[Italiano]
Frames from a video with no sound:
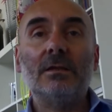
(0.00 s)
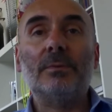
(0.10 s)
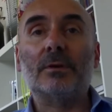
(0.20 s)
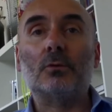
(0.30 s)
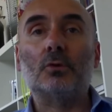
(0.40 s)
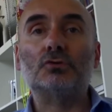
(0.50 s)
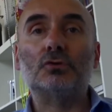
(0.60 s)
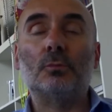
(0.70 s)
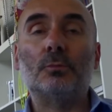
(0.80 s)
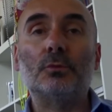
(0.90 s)
il
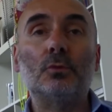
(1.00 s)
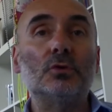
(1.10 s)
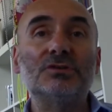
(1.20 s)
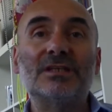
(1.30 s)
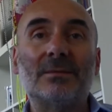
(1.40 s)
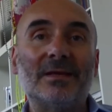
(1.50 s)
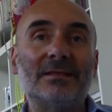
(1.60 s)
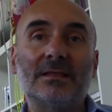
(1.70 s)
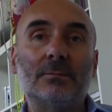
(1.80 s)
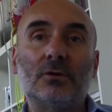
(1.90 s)
percorso più
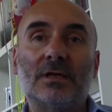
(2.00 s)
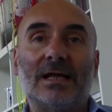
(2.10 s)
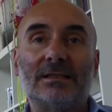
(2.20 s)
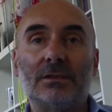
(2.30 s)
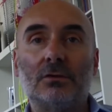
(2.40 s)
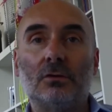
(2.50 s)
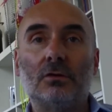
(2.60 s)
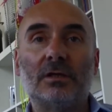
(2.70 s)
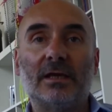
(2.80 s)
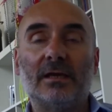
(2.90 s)
logicamente
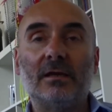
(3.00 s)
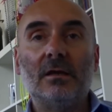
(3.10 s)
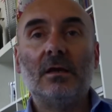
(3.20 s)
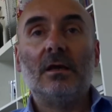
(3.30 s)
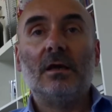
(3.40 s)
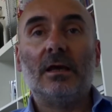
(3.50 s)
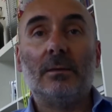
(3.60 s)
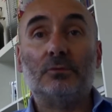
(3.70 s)
democratico che eh,